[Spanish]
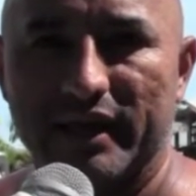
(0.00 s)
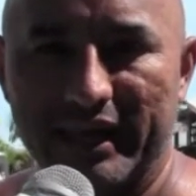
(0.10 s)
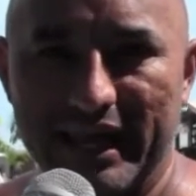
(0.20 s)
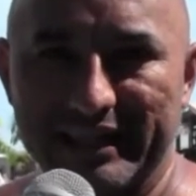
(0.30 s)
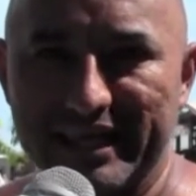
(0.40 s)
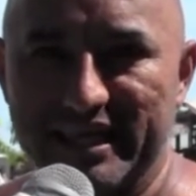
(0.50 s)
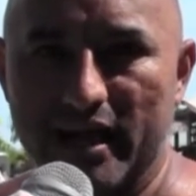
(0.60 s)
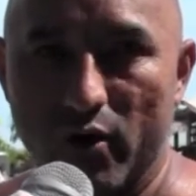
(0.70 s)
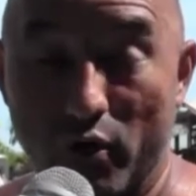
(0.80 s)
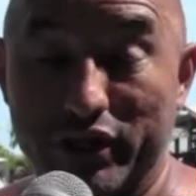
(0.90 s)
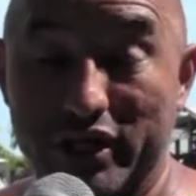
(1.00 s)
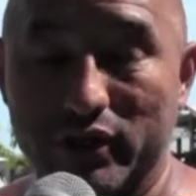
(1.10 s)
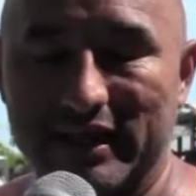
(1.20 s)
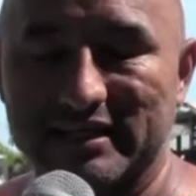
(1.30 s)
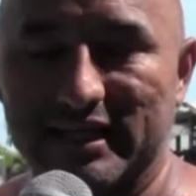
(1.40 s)
y la niña o
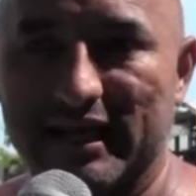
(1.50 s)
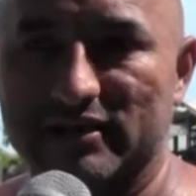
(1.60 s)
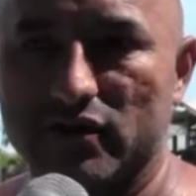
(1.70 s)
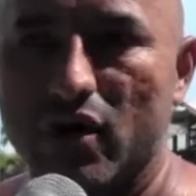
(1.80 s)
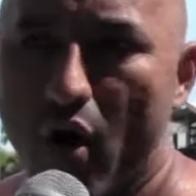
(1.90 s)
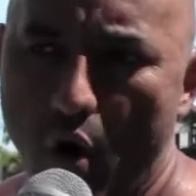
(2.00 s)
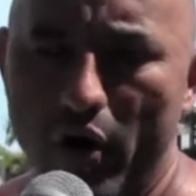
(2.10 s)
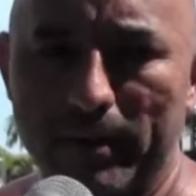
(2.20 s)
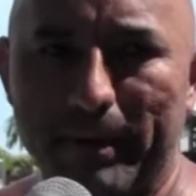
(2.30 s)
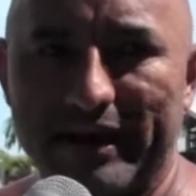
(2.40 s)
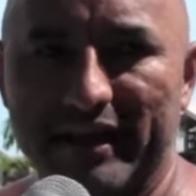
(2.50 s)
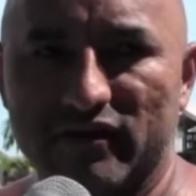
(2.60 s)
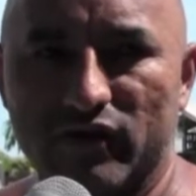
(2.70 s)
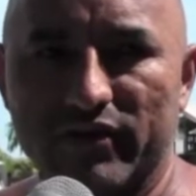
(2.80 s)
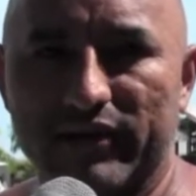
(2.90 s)
niño en este caso, o el padre
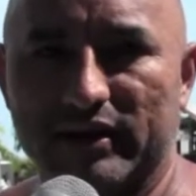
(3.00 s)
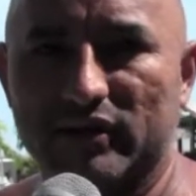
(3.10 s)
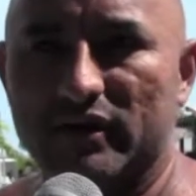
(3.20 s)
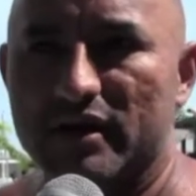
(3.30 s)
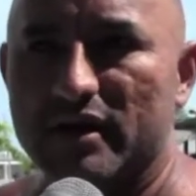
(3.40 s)
en su defecto.